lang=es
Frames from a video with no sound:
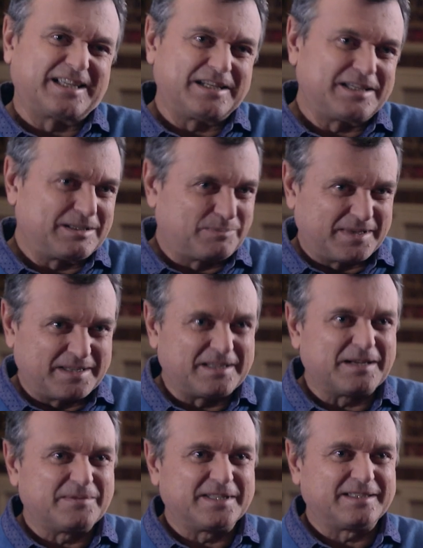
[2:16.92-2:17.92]
crisis
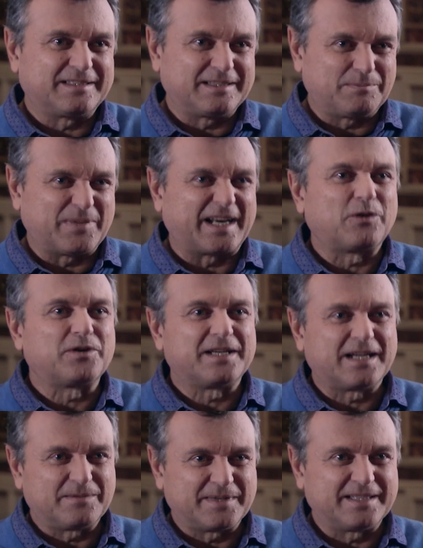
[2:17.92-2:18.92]
precisamente,
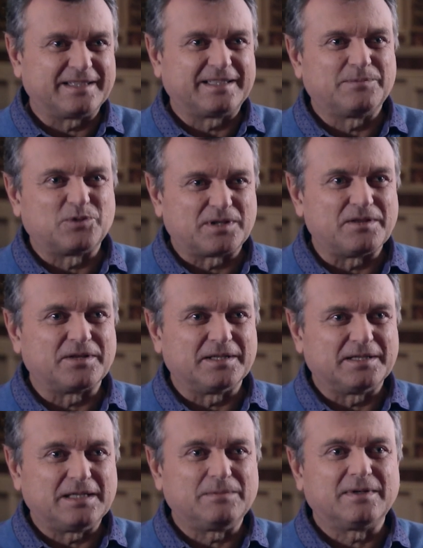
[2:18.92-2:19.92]
paradójicamente, pues
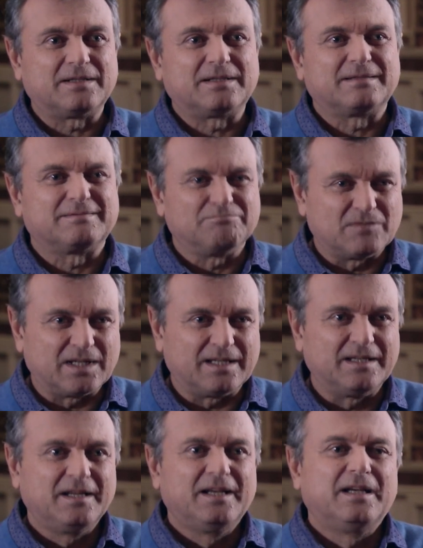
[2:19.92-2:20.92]
incentivan, eh,
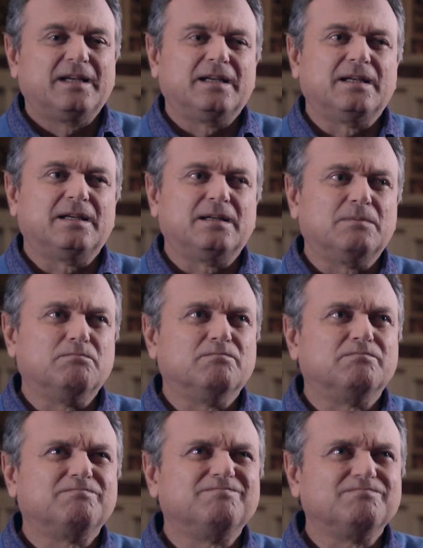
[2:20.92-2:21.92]
eh,
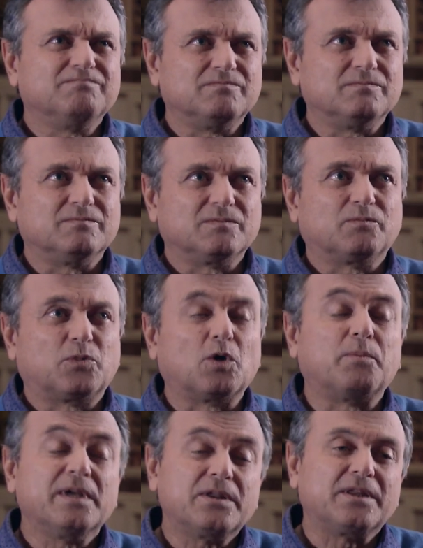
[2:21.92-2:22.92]

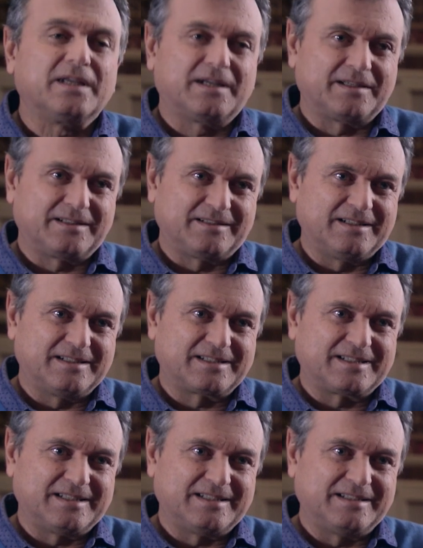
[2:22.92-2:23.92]
propician
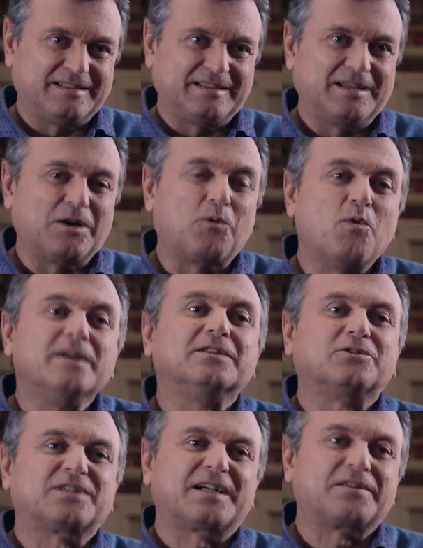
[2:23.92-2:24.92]
ese
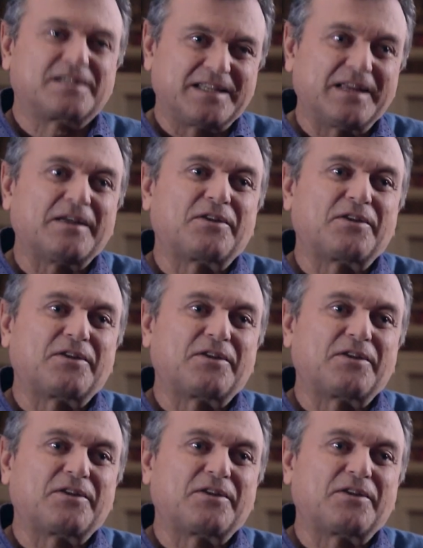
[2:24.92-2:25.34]
encuentro, esa necesidad de